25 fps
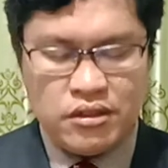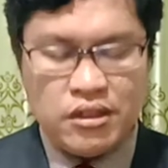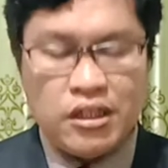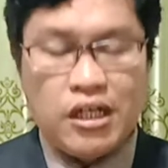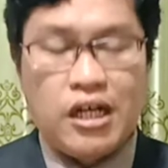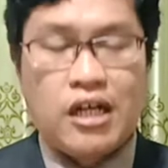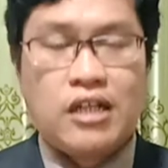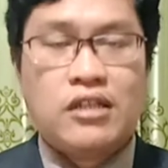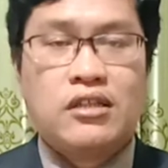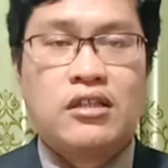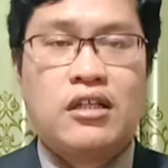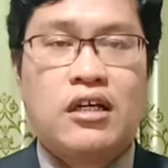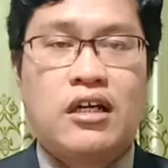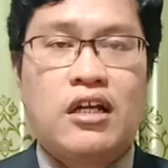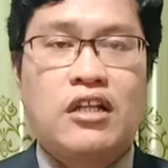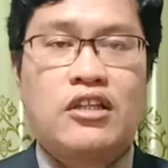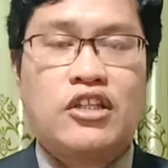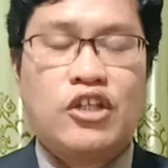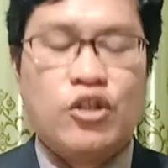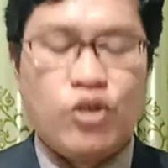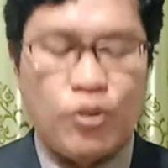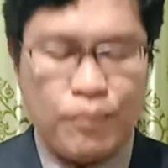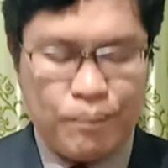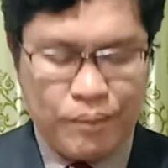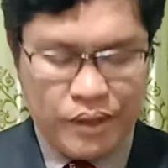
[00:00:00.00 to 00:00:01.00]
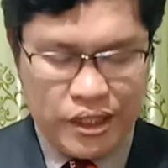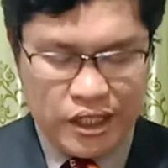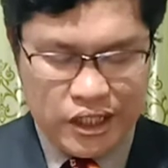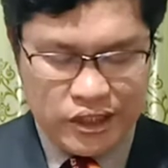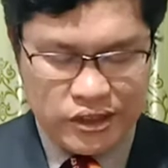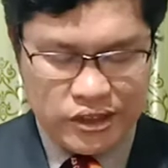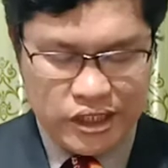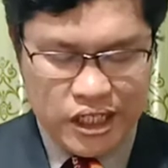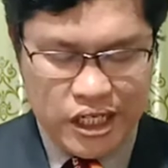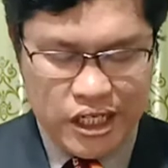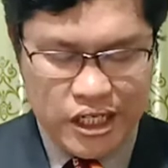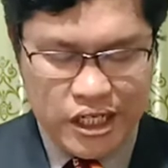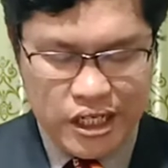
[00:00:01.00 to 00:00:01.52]
antara tinopan
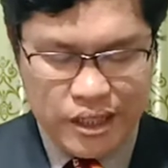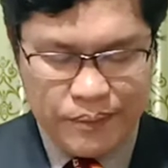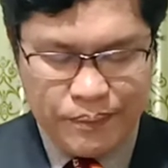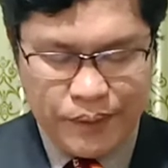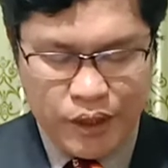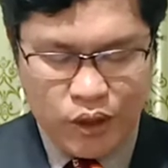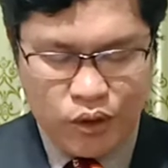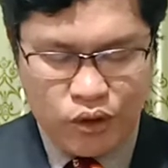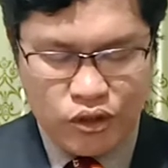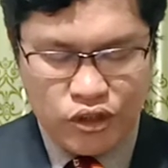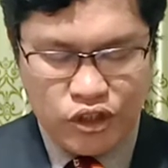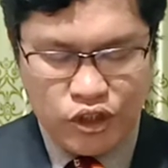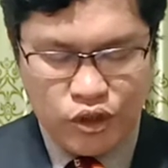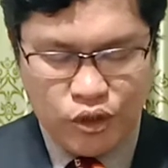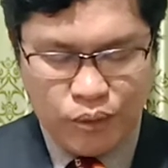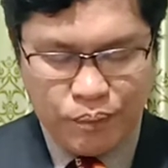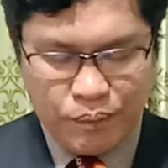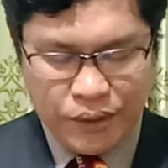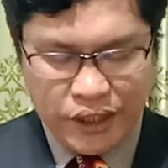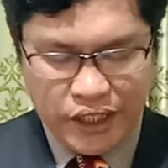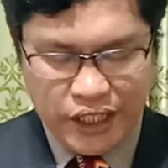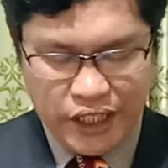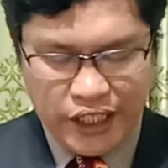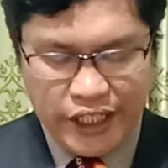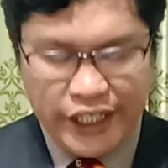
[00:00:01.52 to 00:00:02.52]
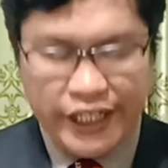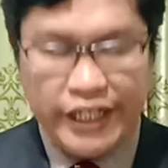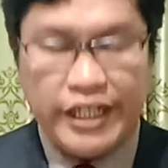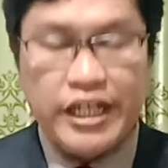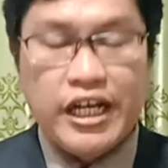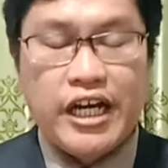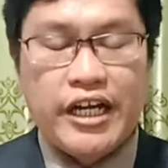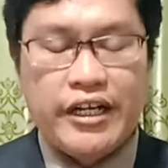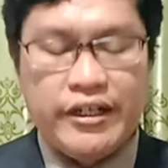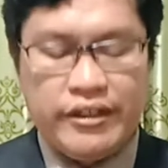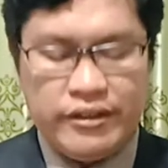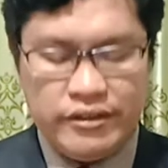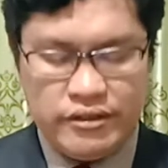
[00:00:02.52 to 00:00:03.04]
asada pakon tinopan
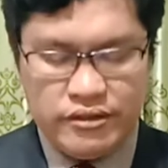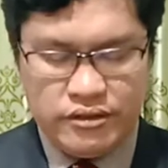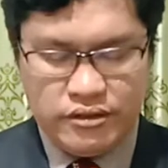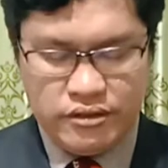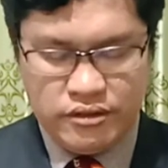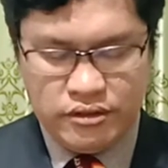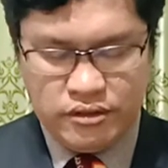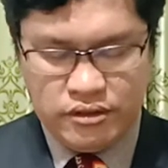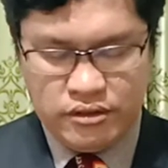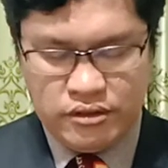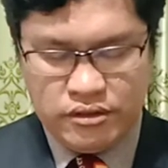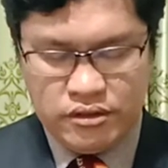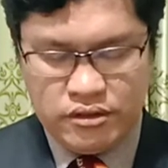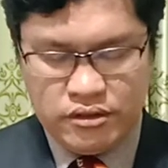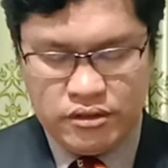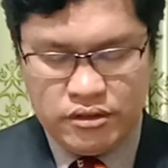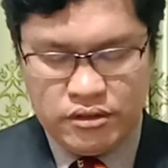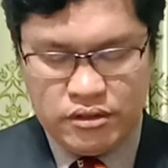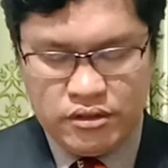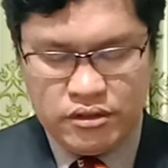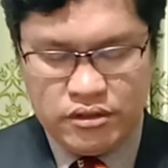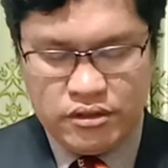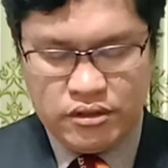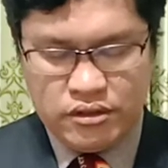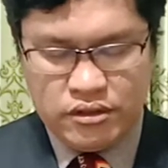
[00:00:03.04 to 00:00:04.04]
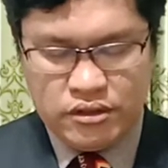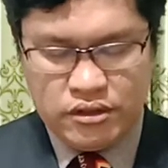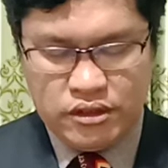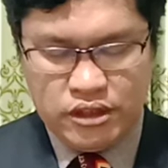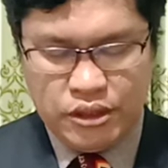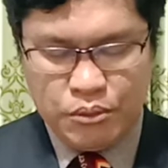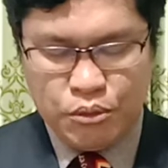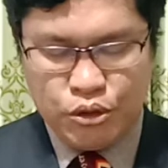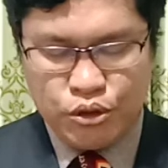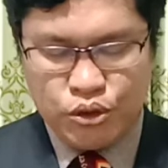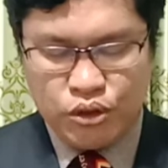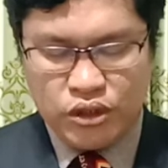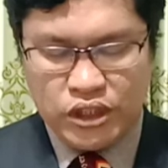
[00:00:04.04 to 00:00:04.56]
nalegan.
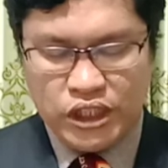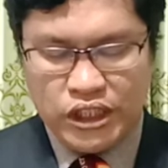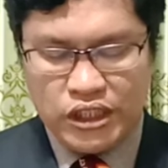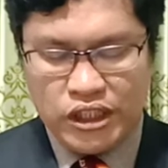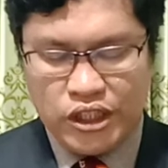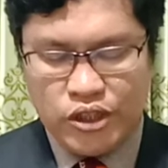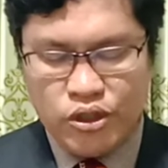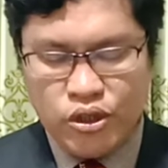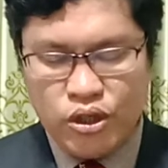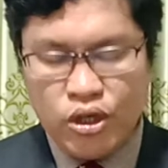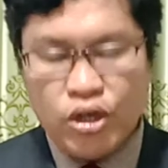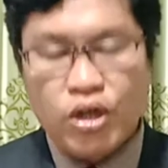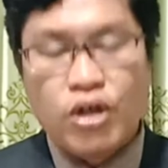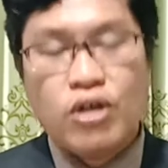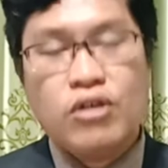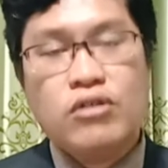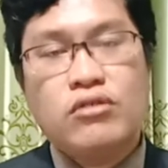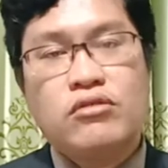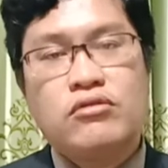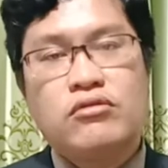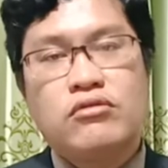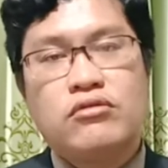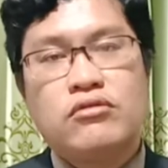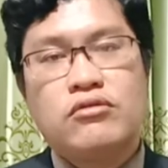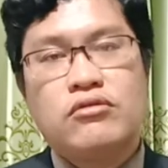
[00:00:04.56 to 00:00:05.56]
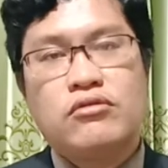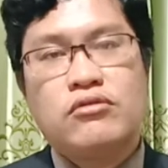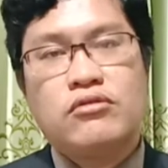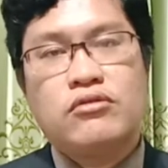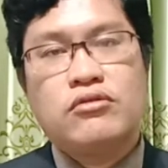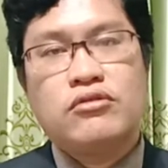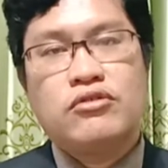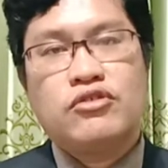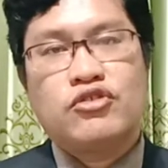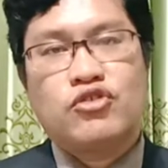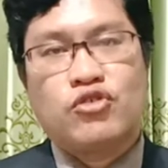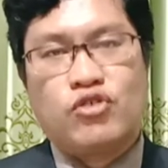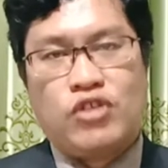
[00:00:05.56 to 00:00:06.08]
ibotok kita do
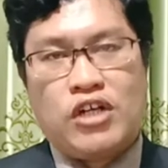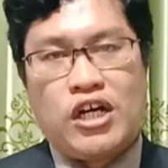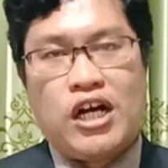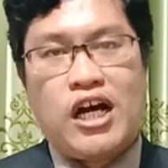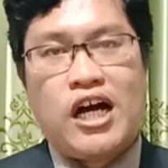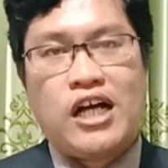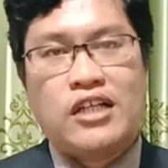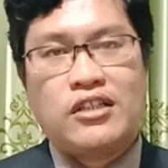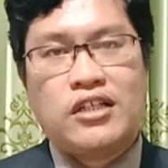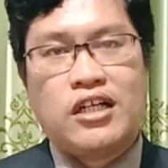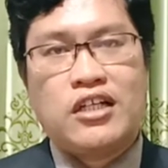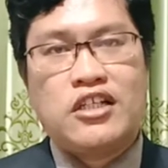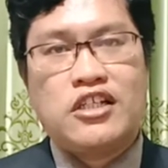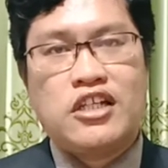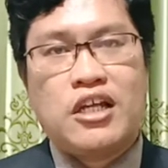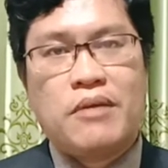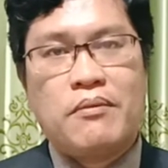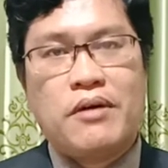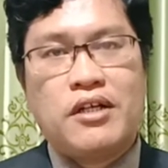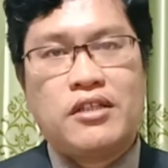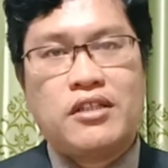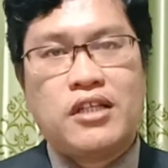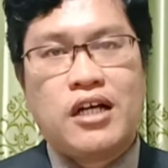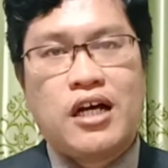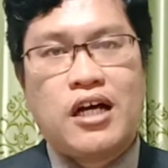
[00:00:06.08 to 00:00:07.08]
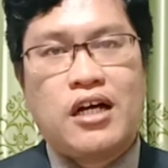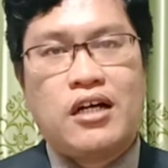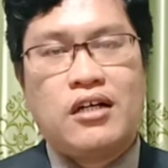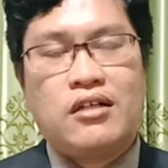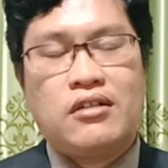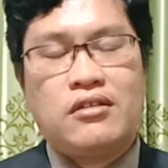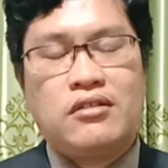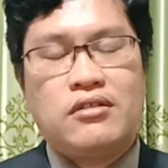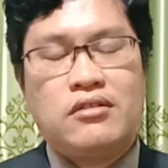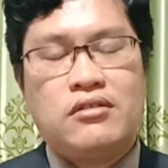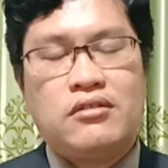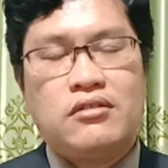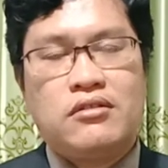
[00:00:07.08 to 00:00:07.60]
hata ni naibata
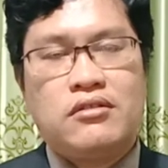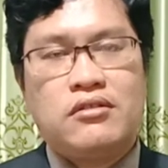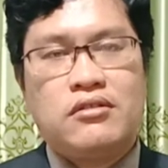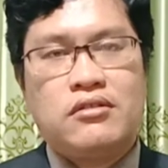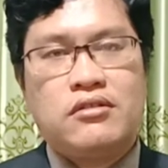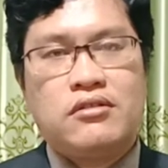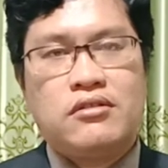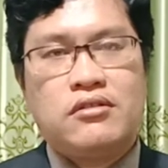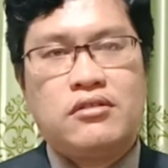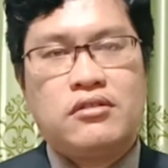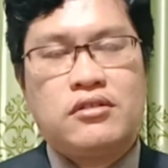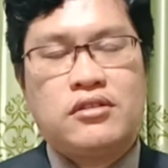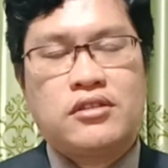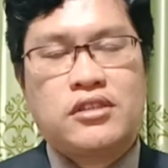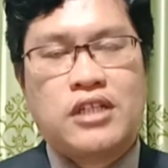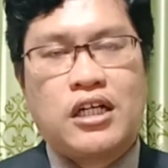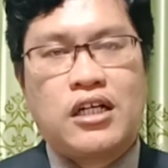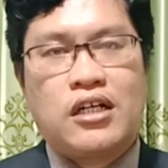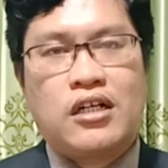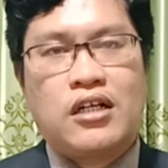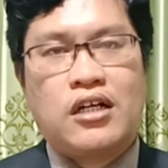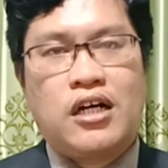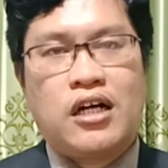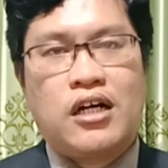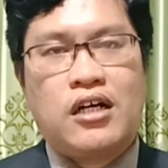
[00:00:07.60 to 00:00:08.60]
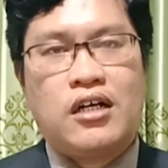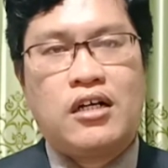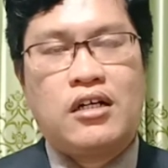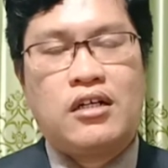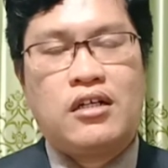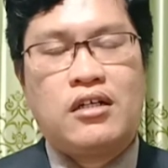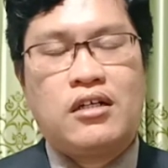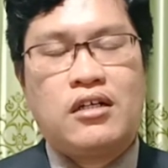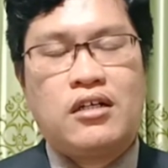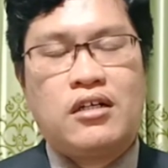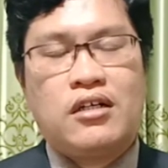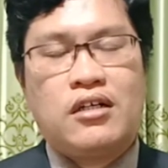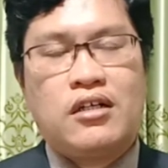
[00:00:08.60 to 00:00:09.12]
sanggah
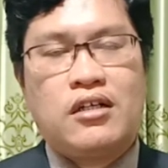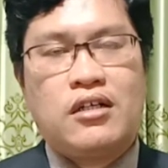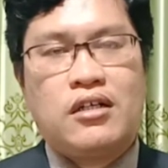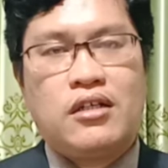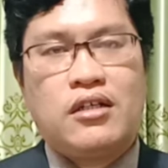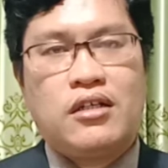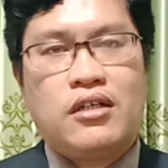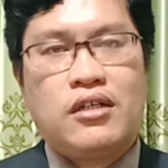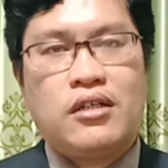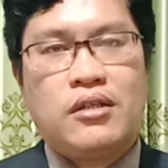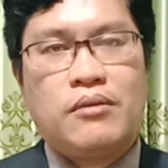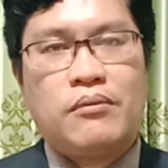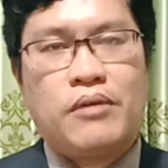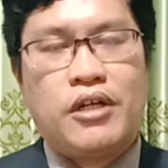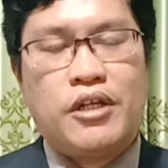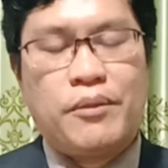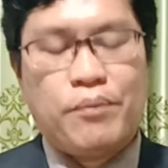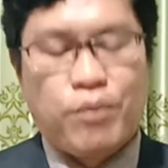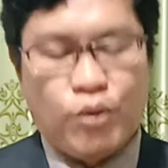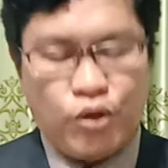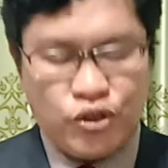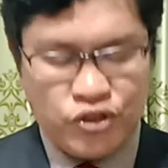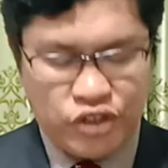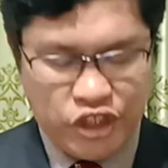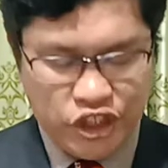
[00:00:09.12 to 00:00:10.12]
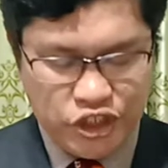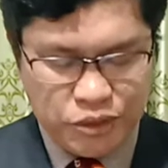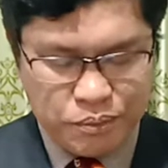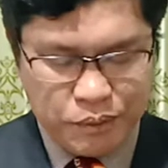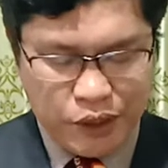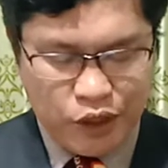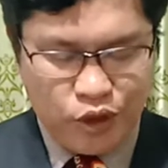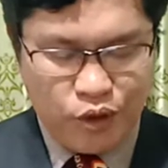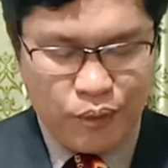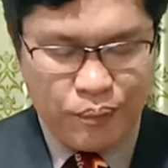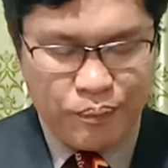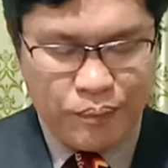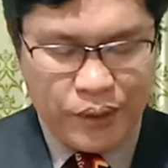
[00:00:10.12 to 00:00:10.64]
bani proses
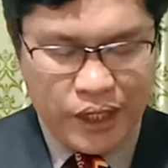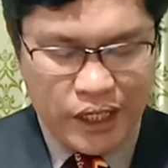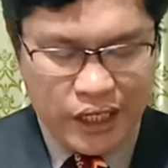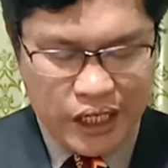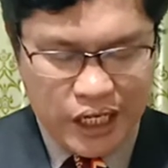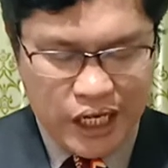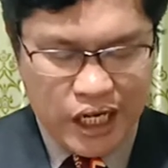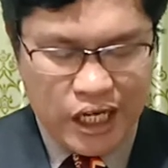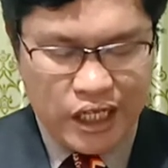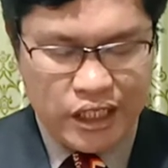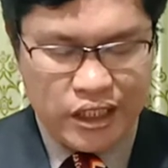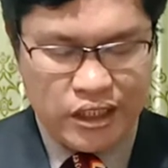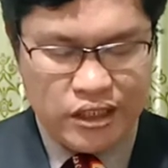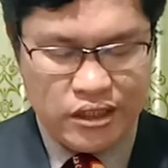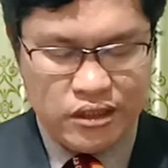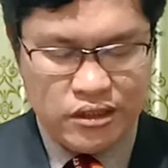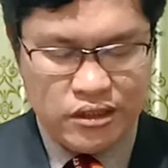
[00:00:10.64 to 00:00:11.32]
panopan ay